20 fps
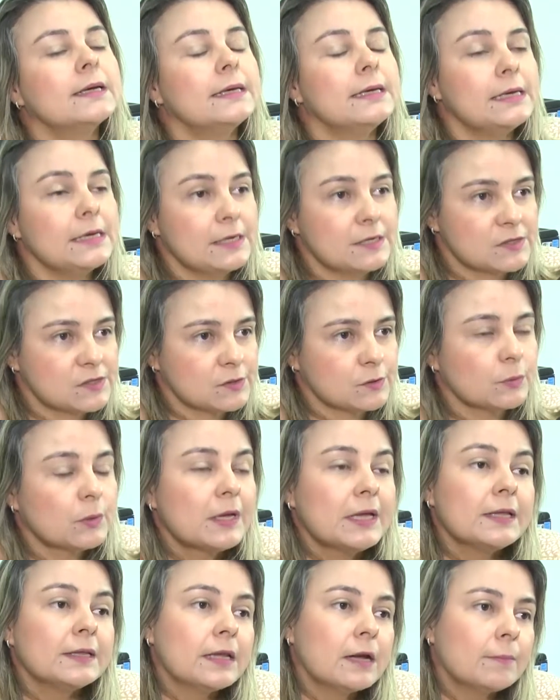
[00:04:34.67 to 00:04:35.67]
Isso.
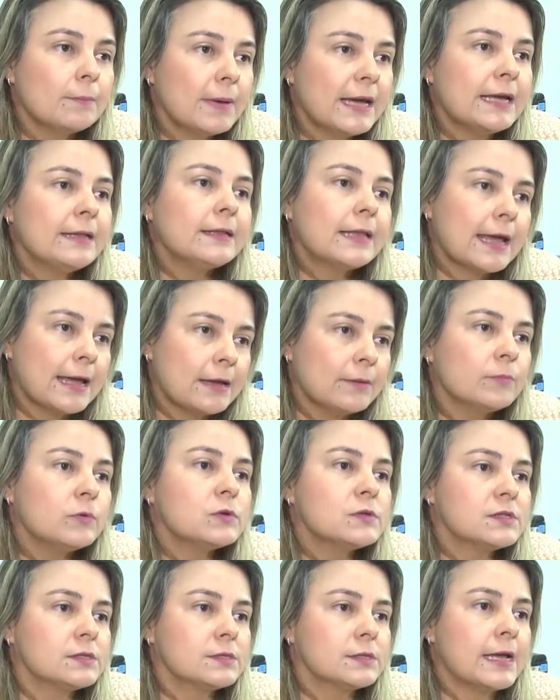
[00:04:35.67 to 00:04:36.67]
Também
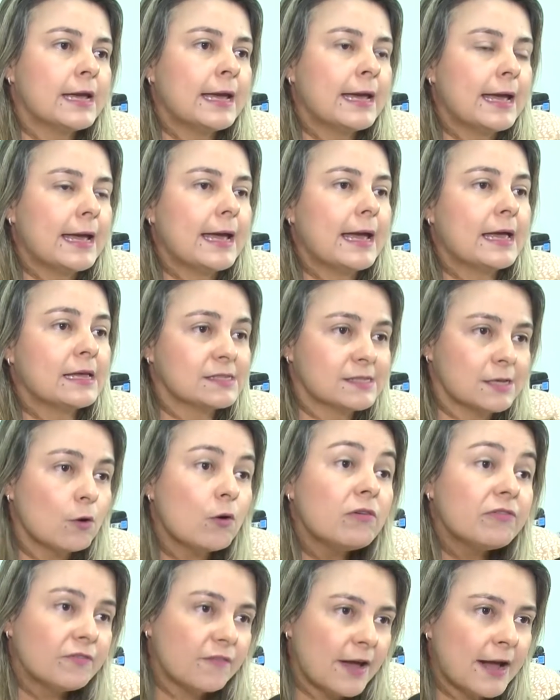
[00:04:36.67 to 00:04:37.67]
temos é, essa
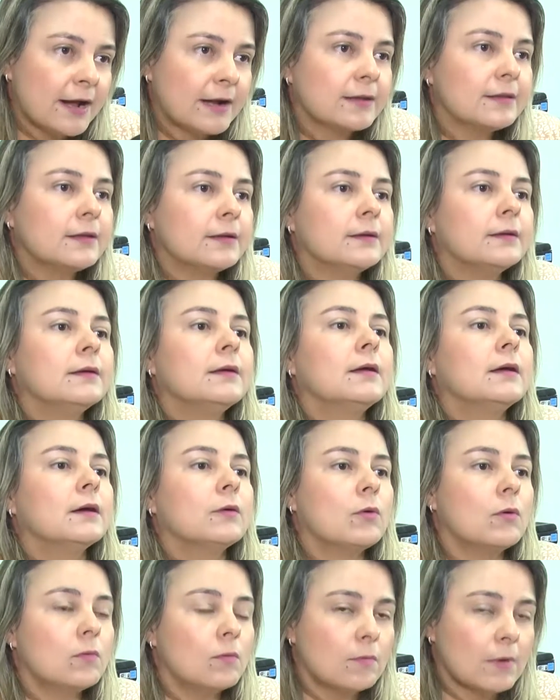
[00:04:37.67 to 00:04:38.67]
oferta
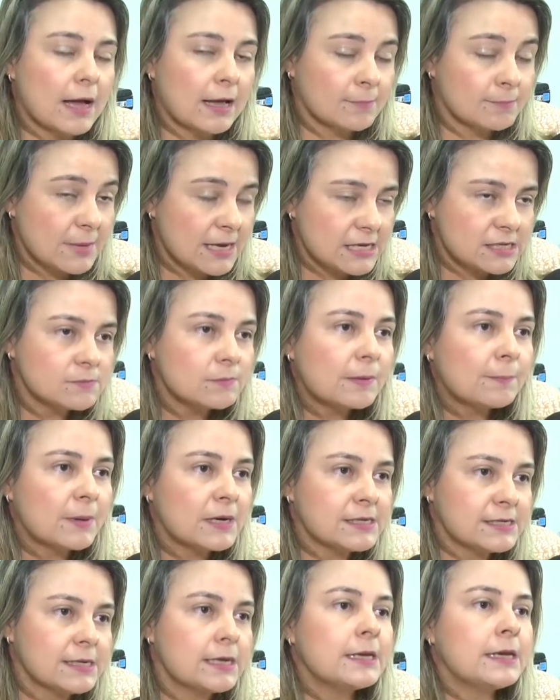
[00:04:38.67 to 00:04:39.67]
com a mesma
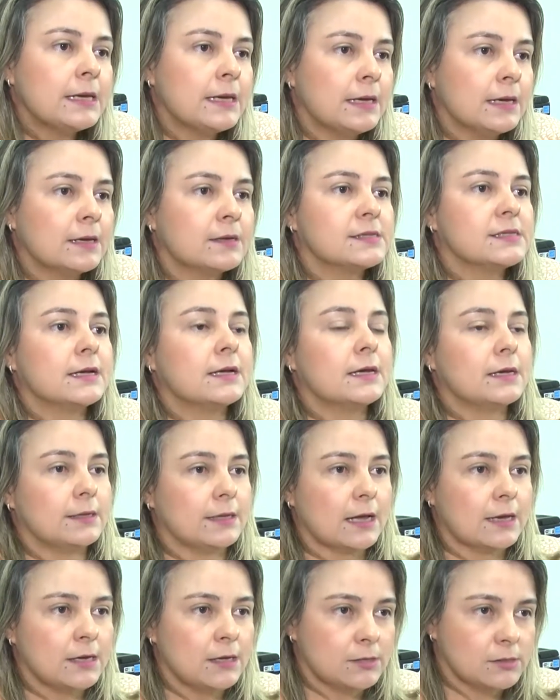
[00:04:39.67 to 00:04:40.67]
parceria,
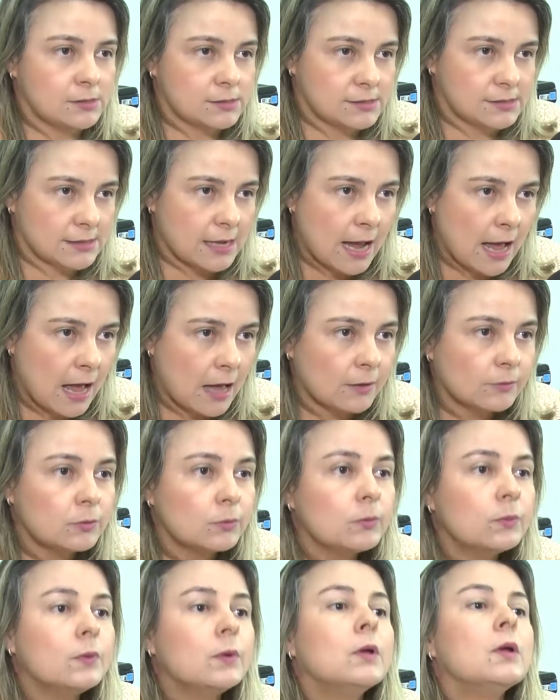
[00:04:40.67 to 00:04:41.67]
Secretaria de
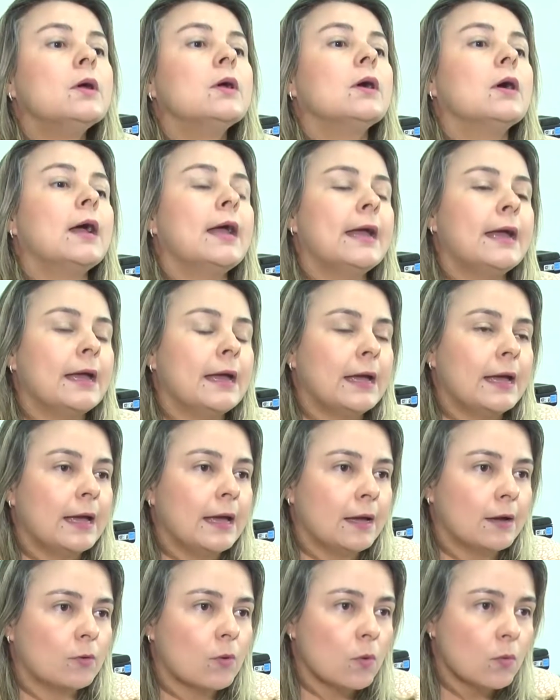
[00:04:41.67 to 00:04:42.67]
Estado,
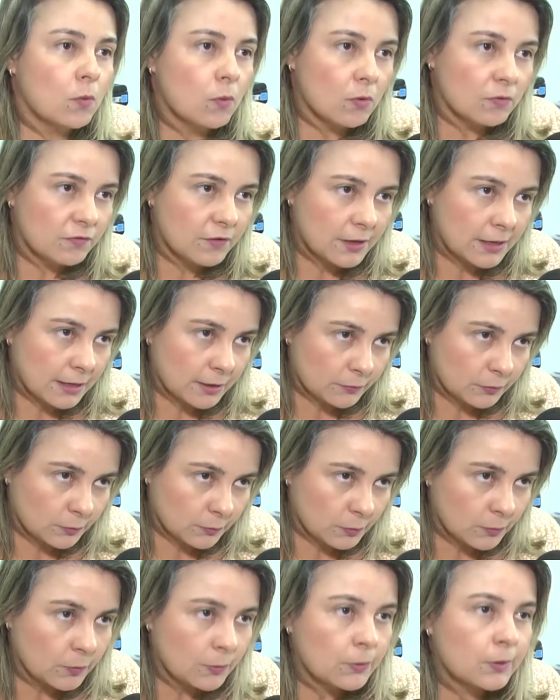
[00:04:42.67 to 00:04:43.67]
é, com o
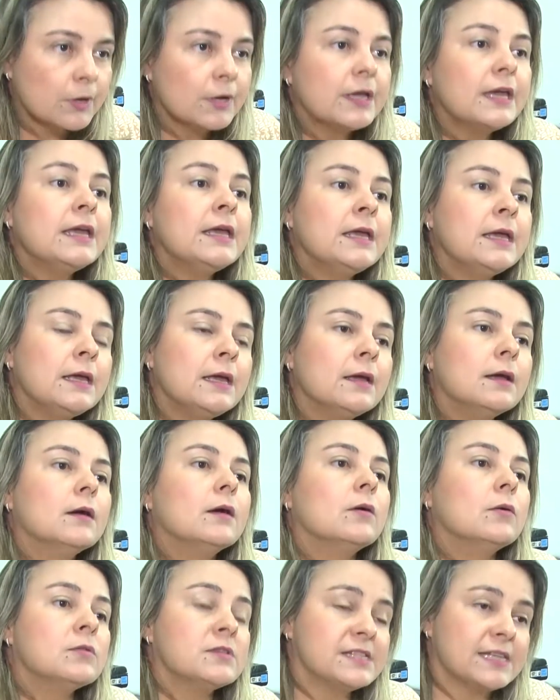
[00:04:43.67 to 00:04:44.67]
governador e
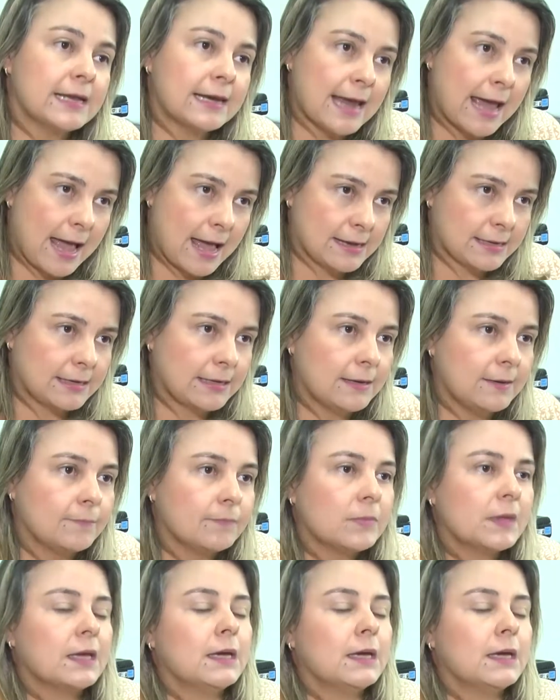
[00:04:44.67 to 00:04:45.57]
o SENAC.